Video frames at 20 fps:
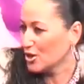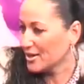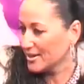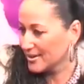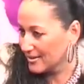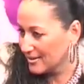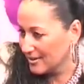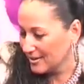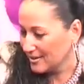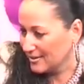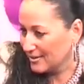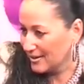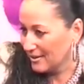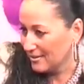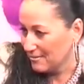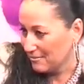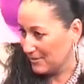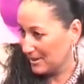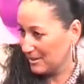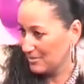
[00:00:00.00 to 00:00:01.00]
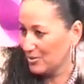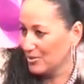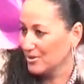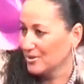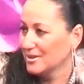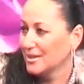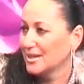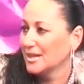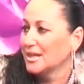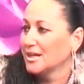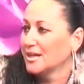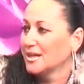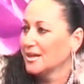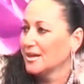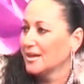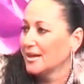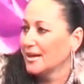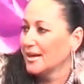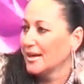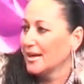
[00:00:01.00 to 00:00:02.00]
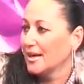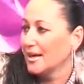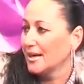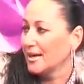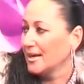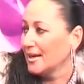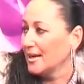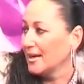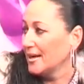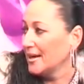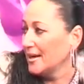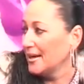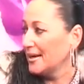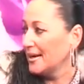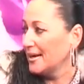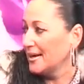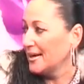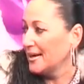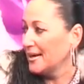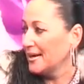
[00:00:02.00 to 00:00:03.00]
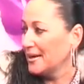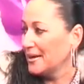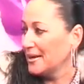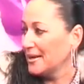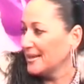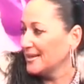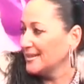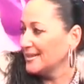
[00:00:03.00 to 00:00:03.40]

artistas, vamos. Eh,